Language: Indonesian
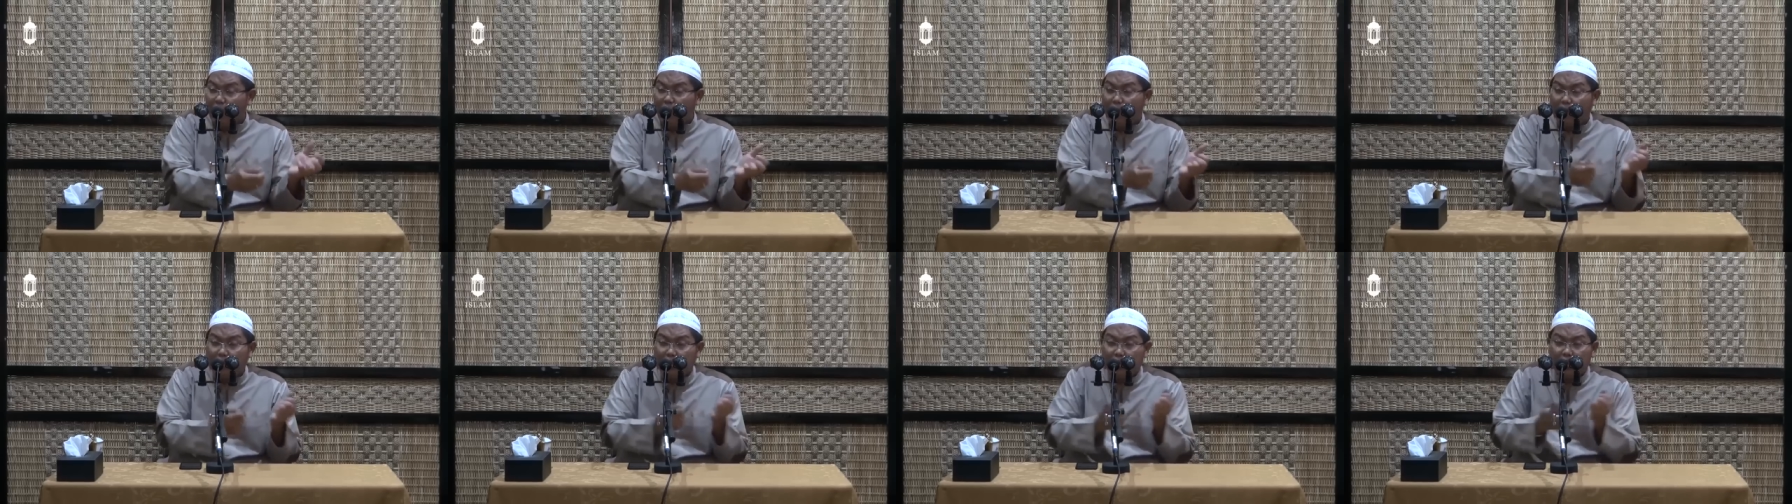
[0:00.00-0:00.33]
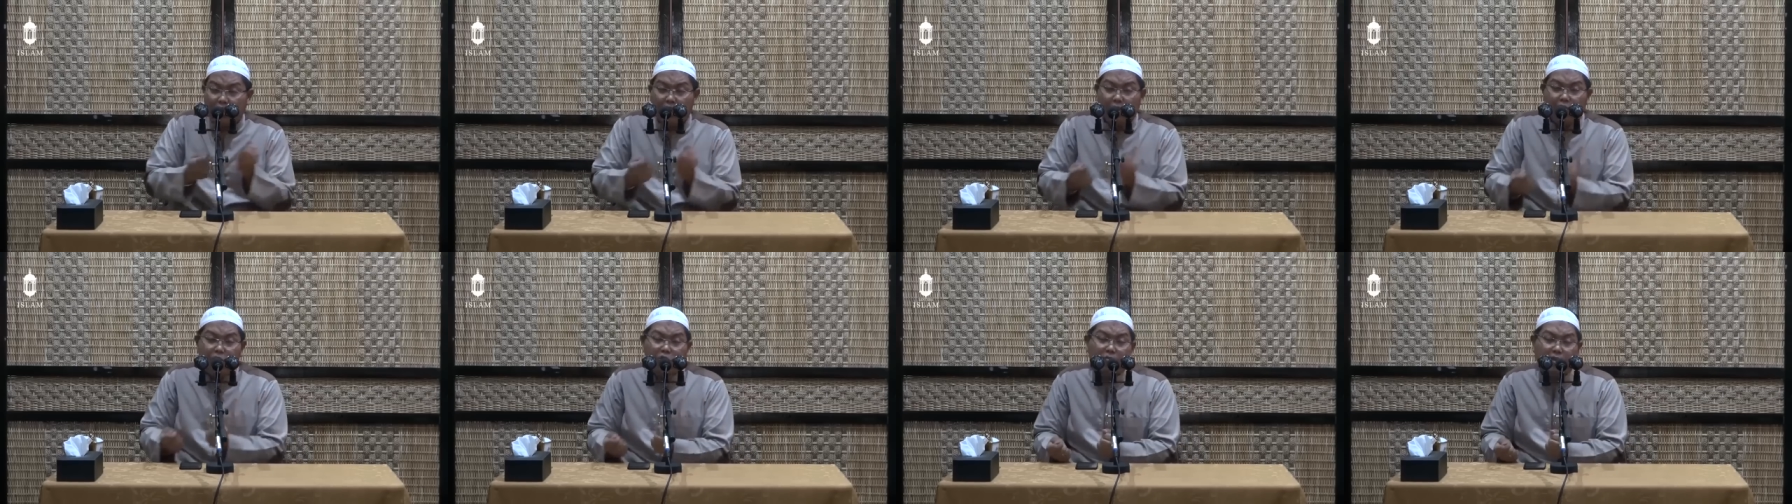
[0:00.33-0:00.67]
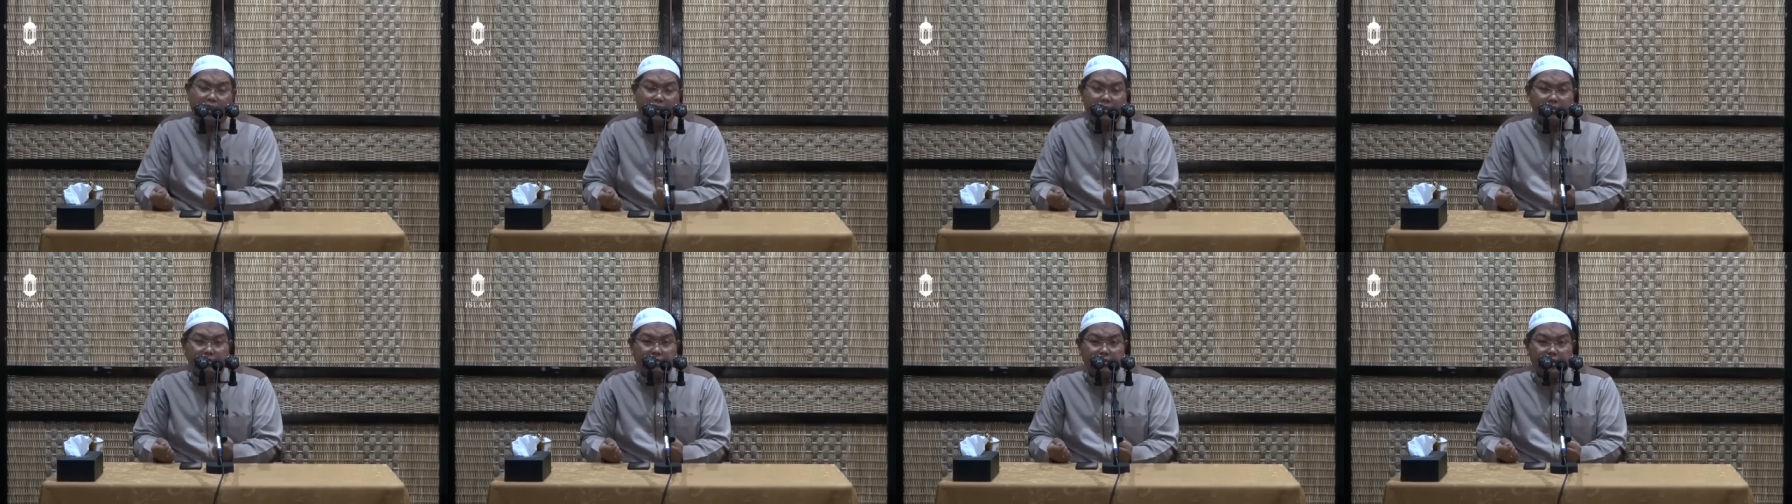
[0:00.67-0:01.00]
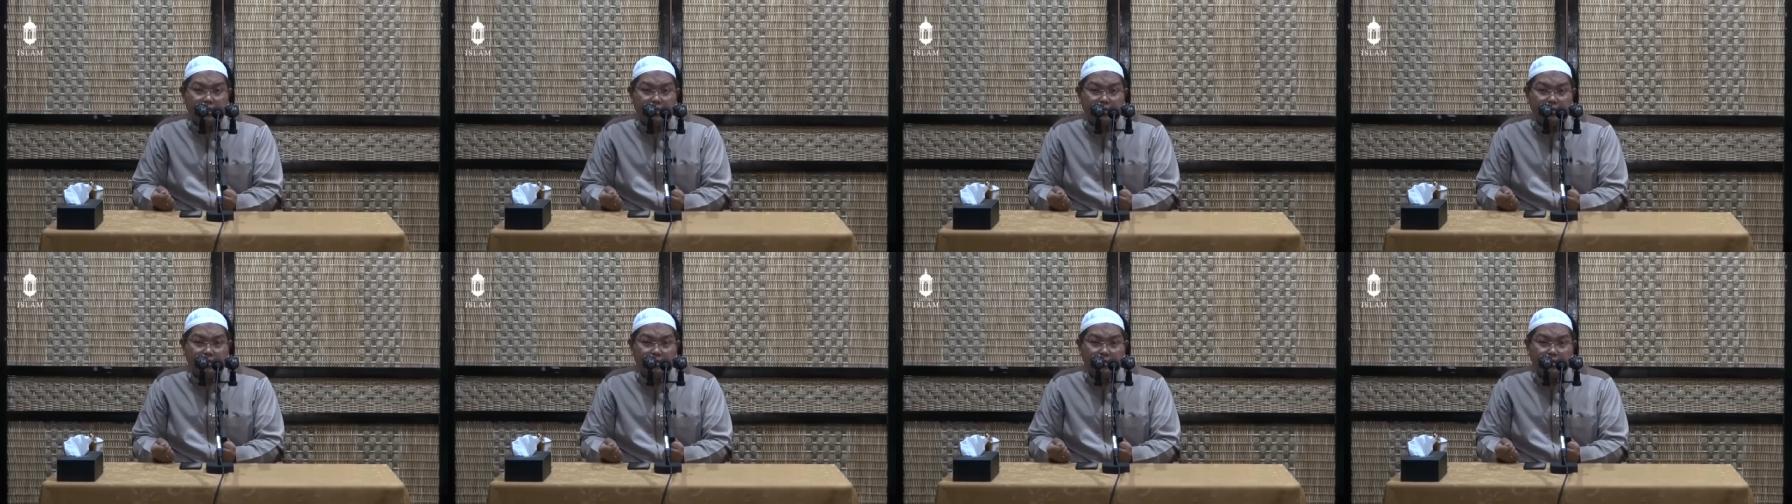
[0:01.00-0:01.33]
dia mau masuk dalam rumah. Orang
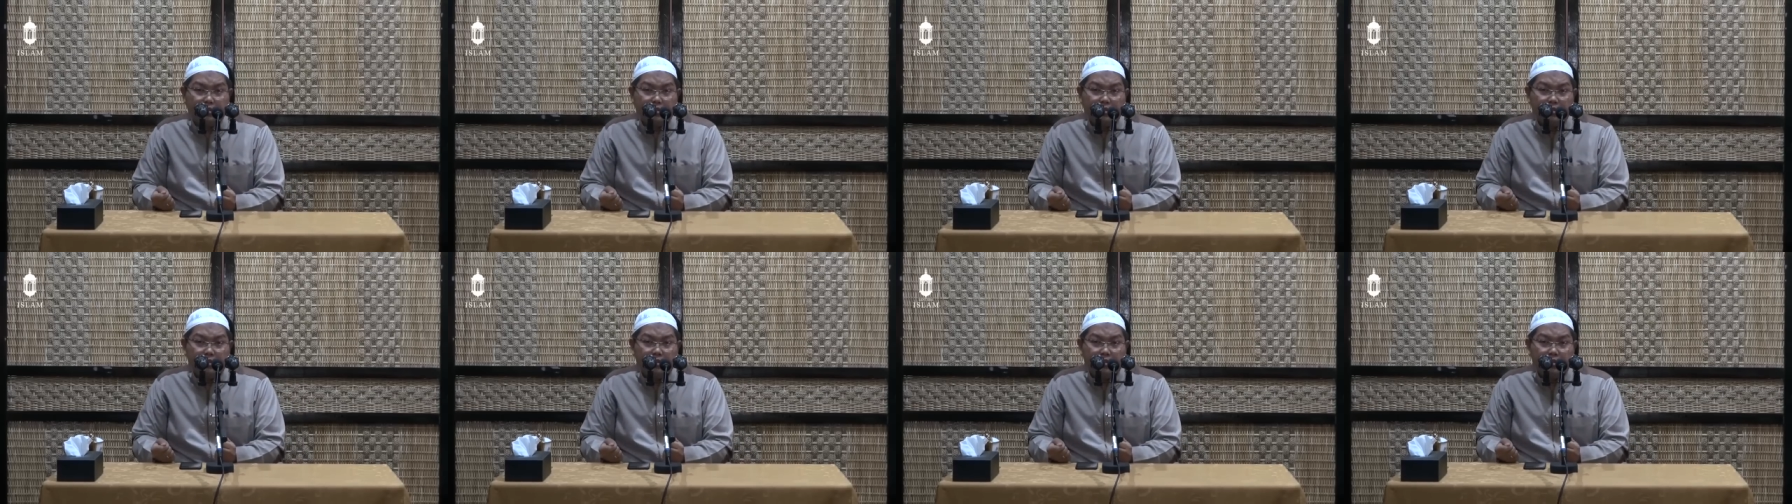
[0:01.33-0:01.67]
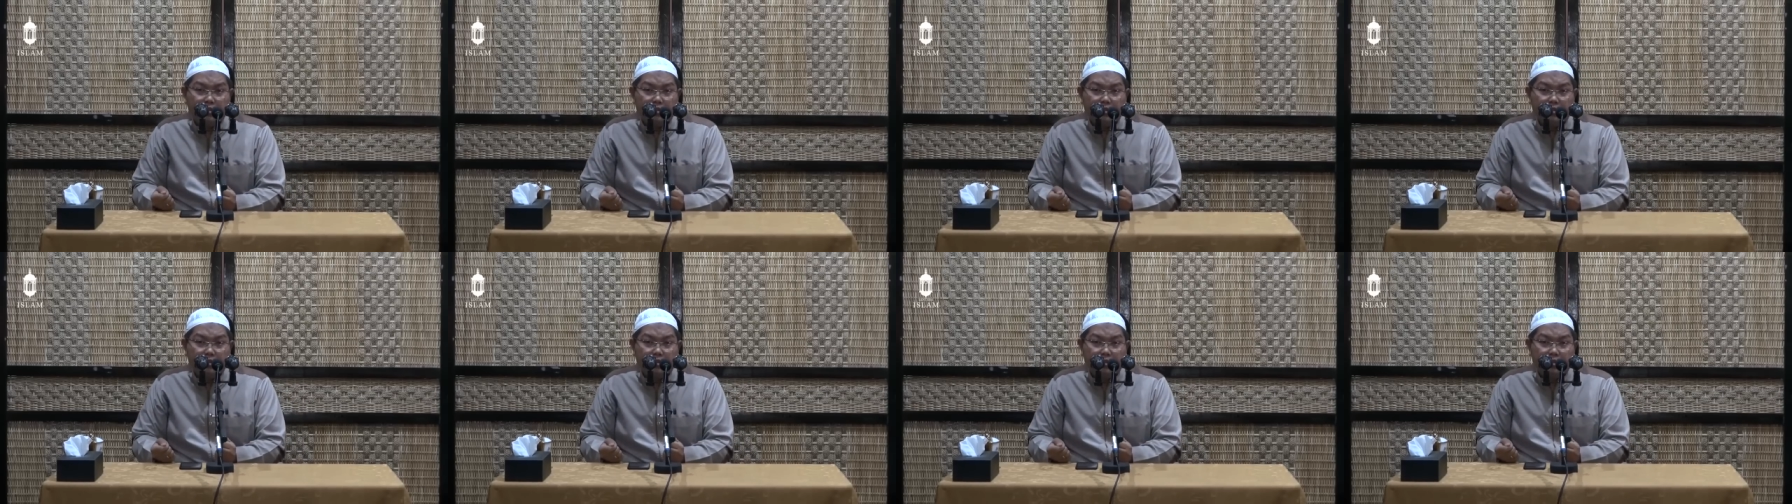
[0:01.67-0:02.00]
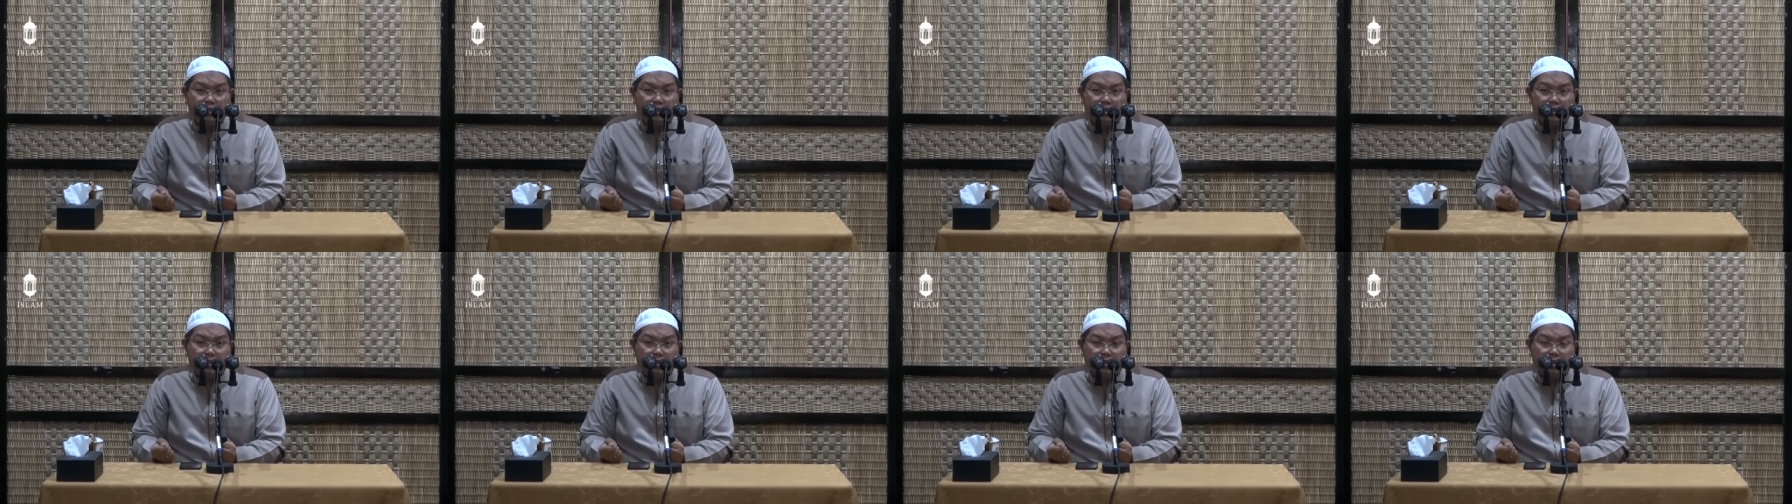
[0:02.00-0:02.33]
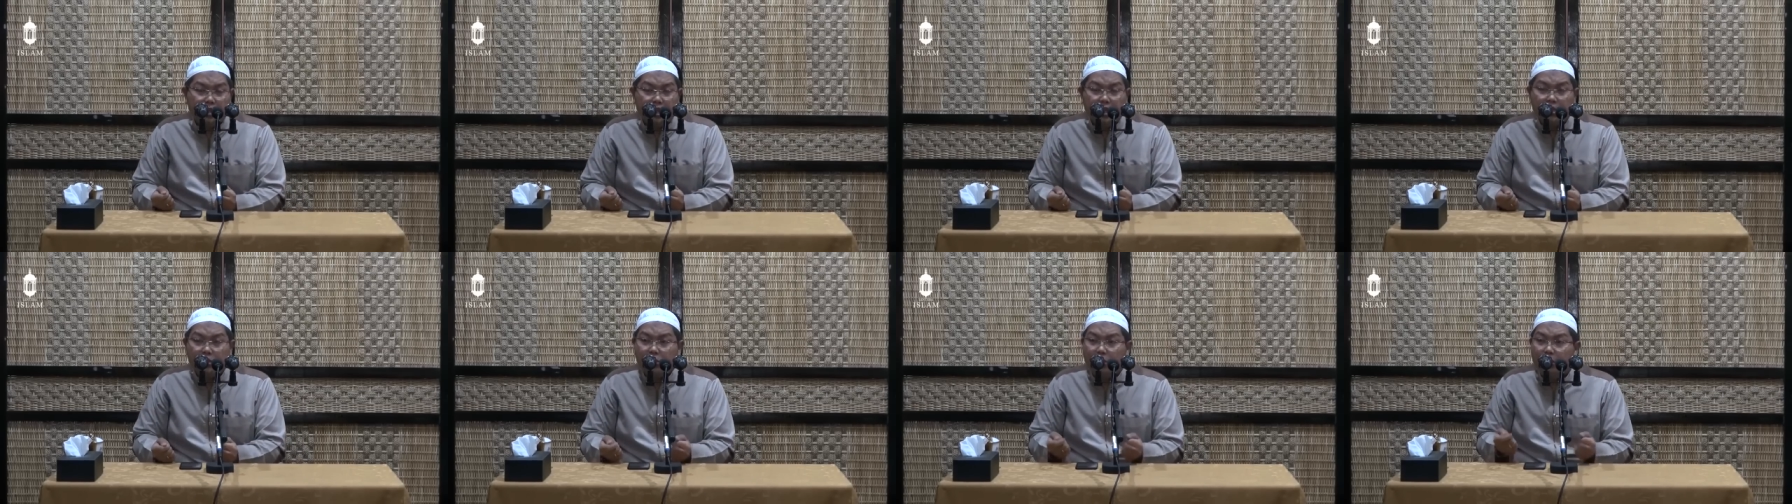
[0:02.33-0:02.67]
ya.
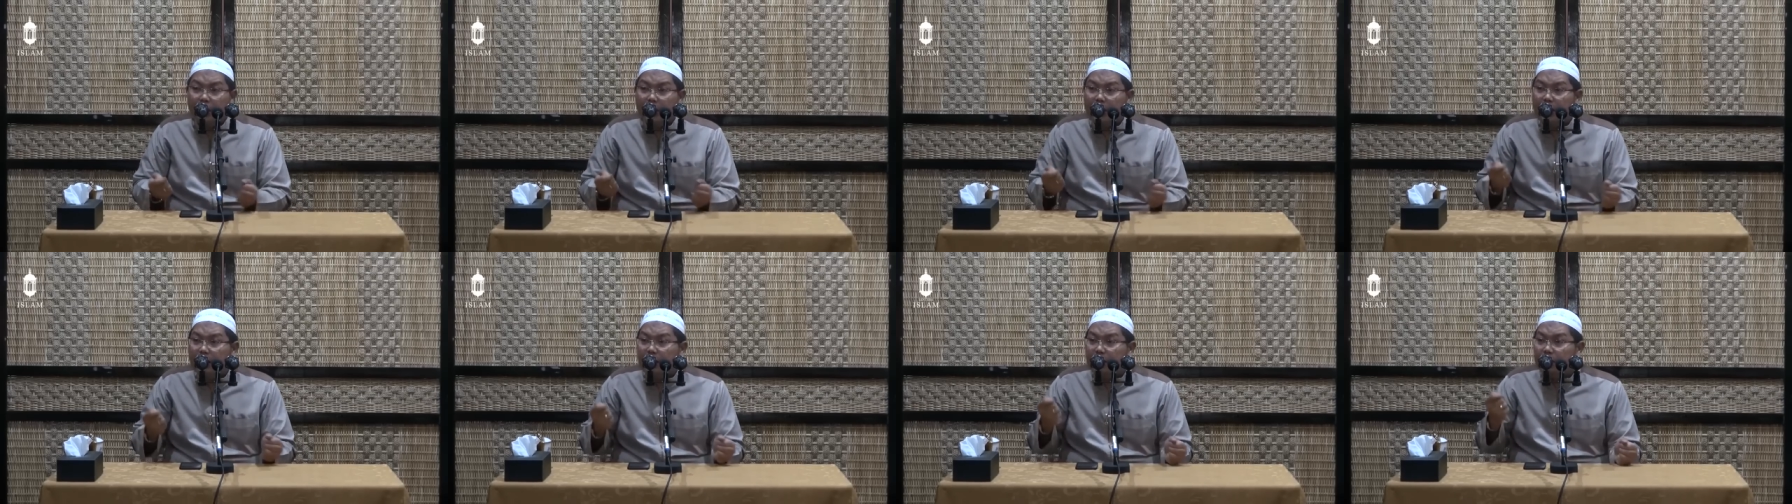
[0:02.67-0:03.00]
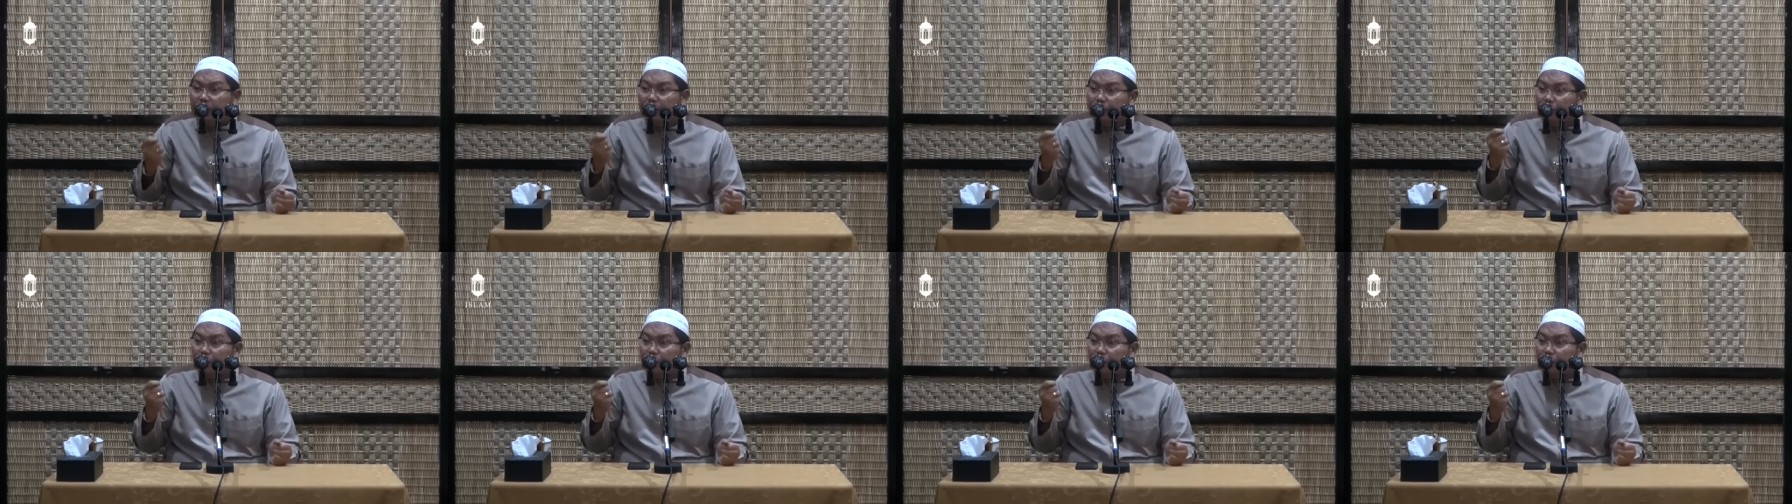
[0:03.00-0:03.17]
Oleh karena seorang